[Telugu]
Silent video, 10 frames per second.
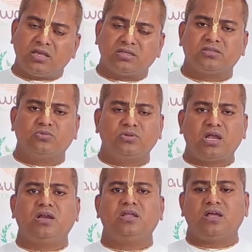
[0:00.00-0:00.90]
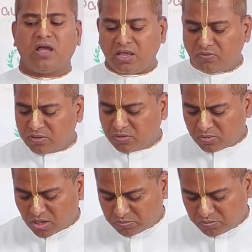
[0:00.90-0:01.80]
ఎస్ ఉందండి
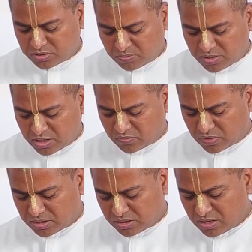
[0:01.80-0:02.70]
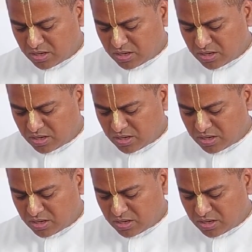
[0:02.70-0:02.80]
ఆయుర్వేదంలో అద్భుతమైనటువంటి